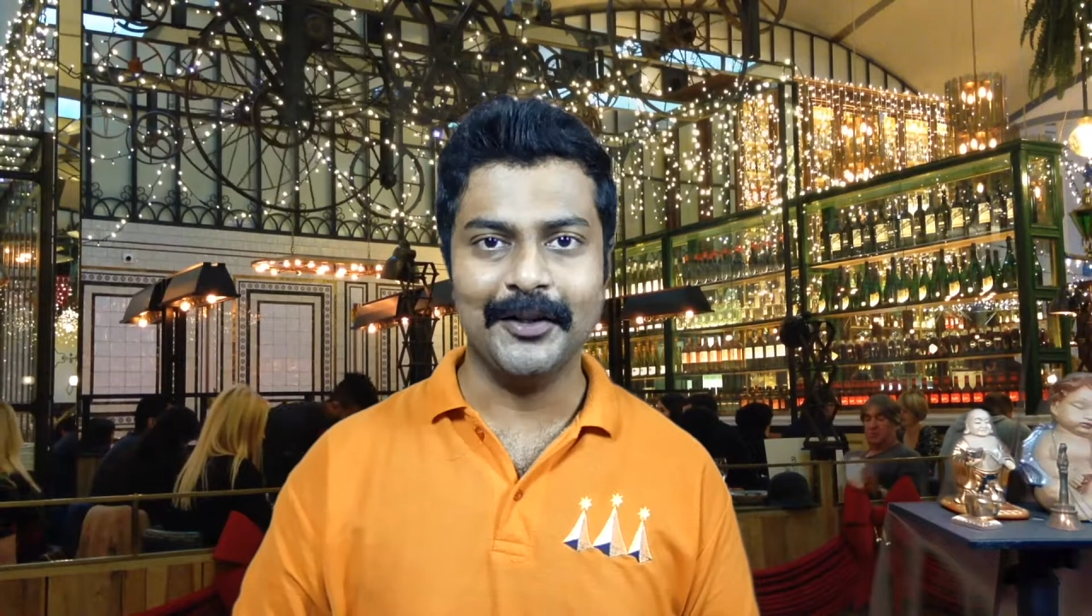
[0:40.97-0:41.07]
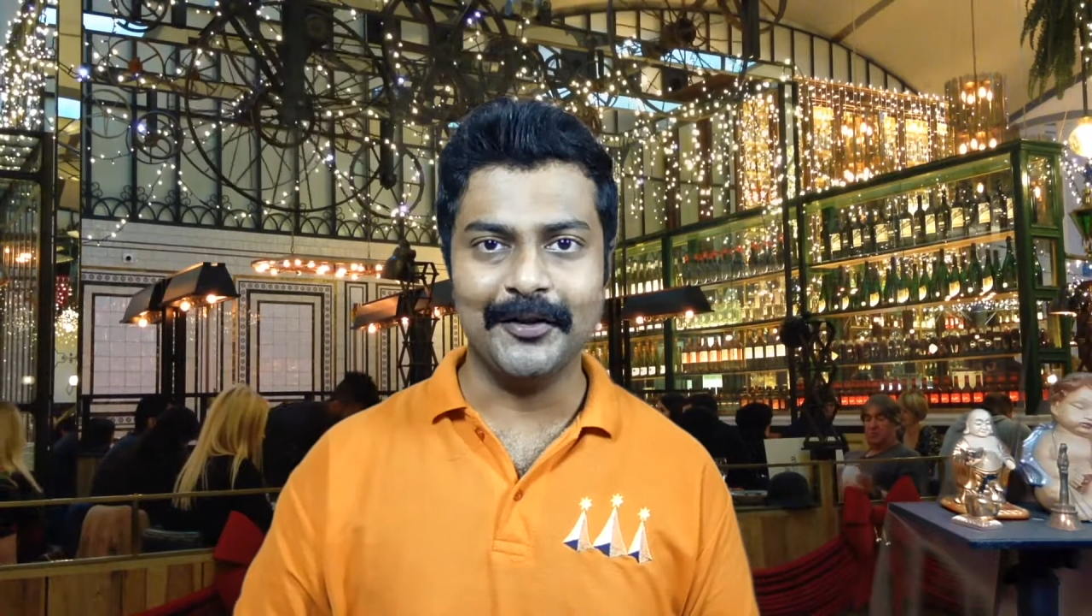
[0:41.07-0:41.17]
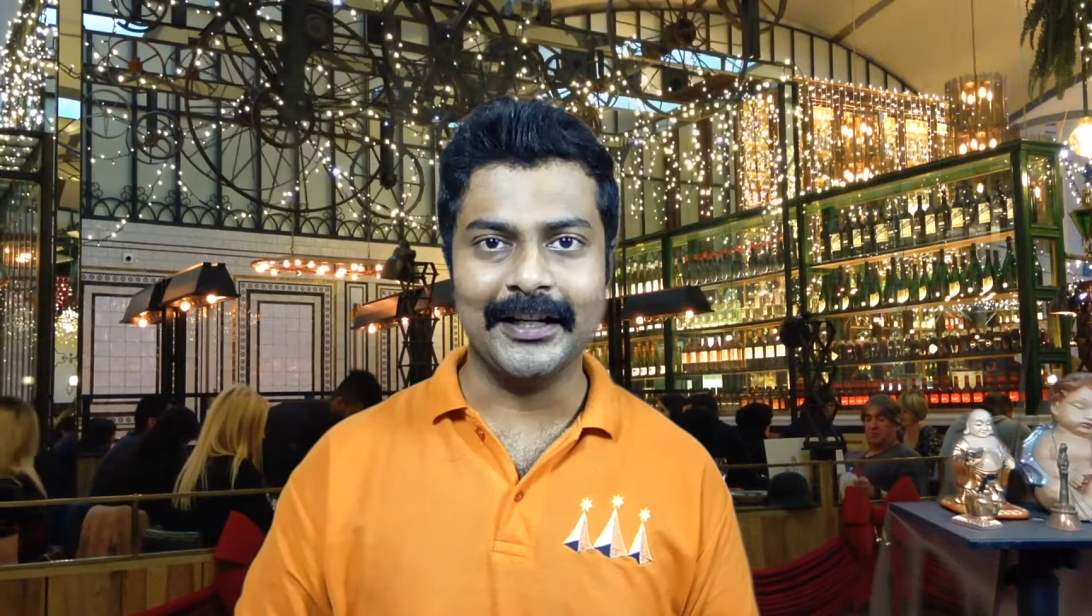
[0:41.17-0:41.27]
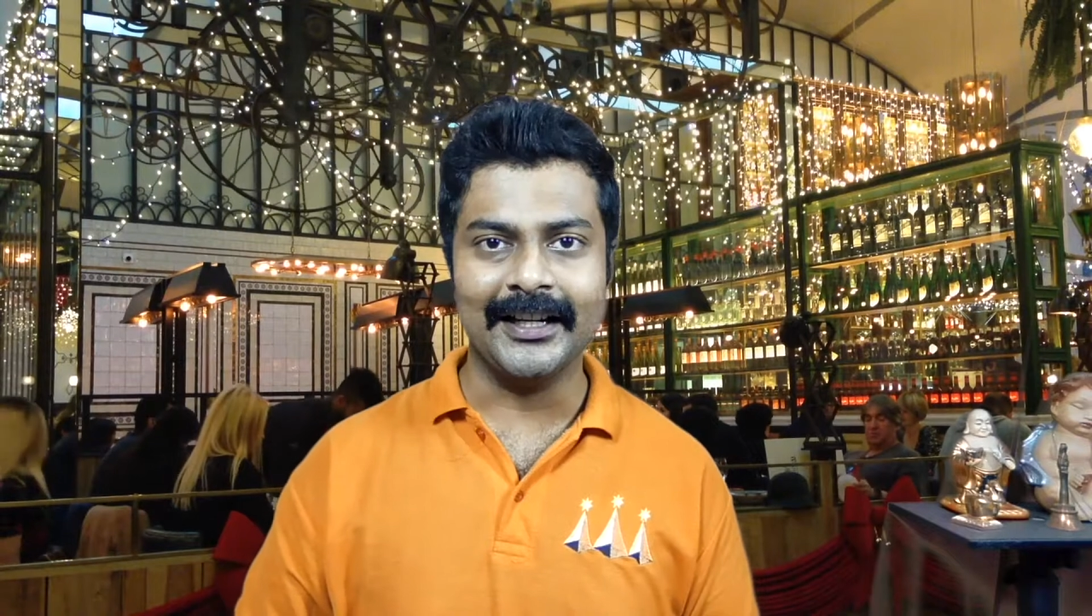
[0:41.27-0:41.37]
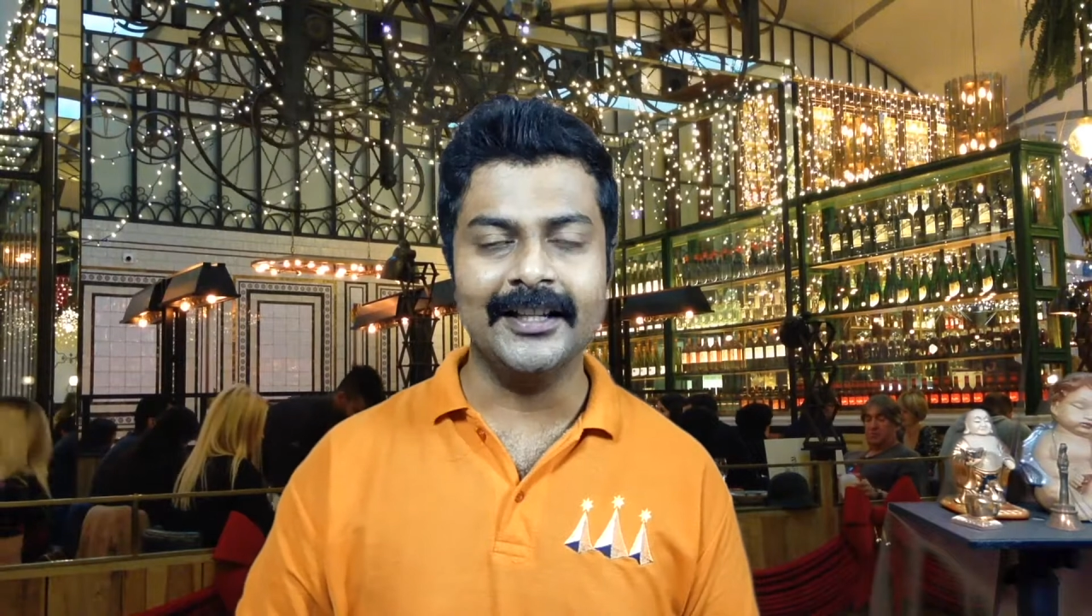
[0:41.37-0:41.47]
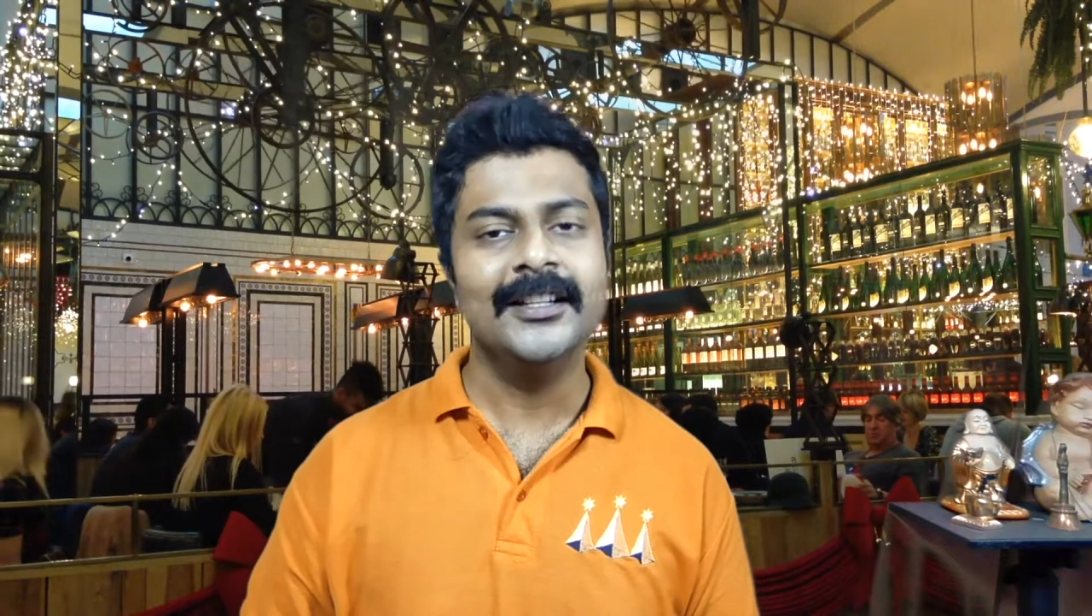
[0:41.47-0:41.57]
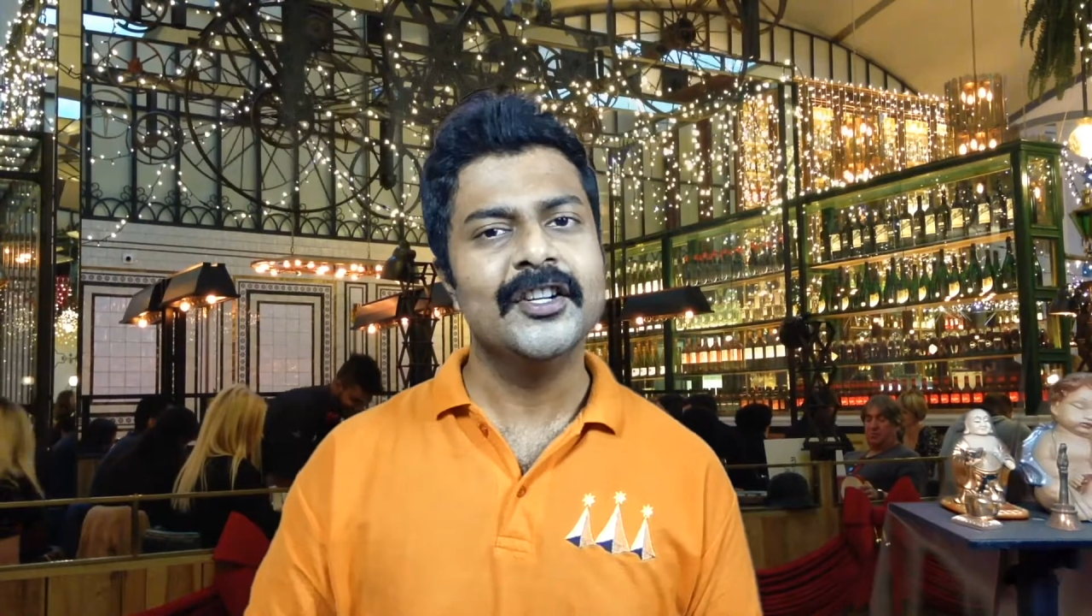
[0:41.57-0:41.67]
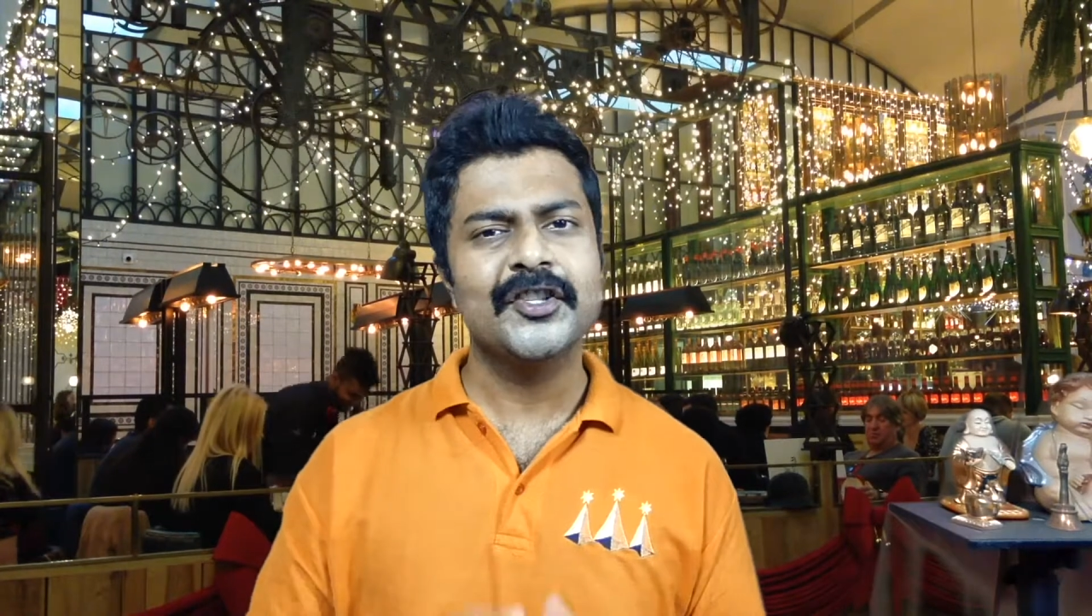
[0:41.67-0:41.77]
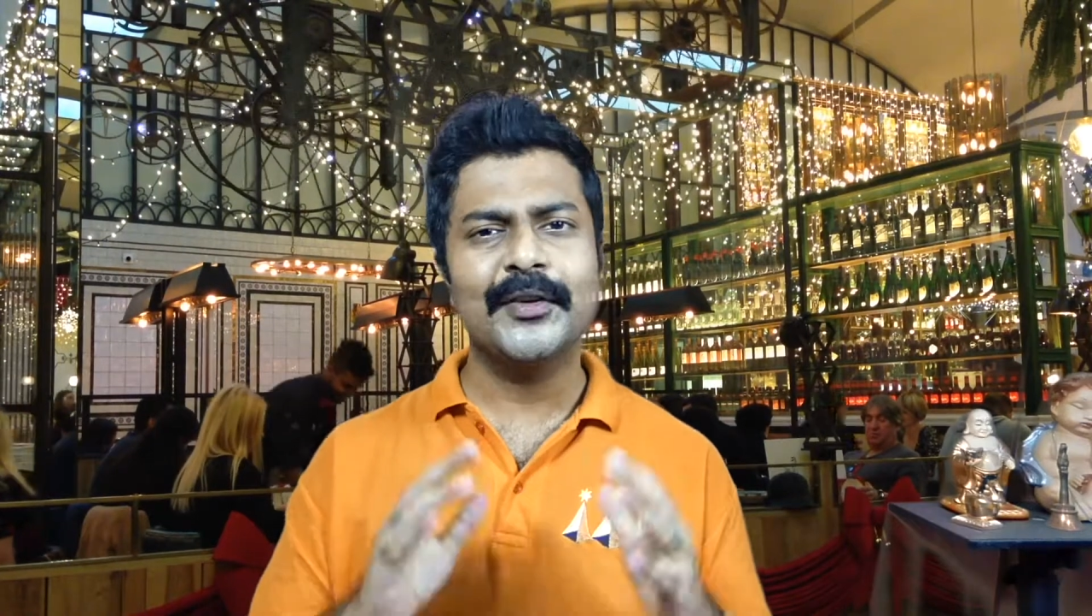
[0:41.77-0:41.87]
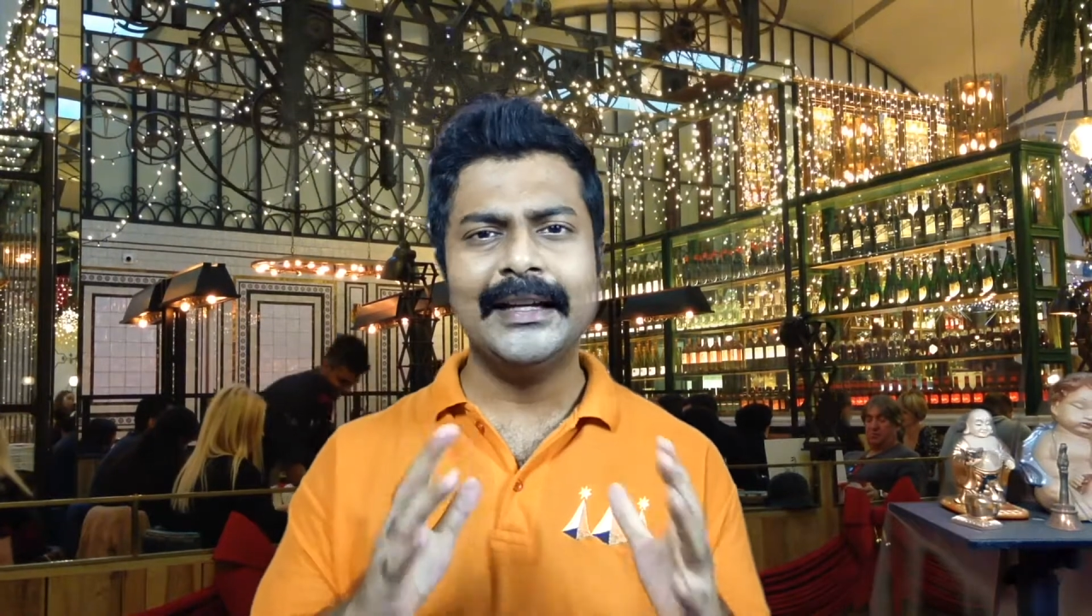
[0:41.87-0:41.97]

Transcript: ஓகேங்களா சோ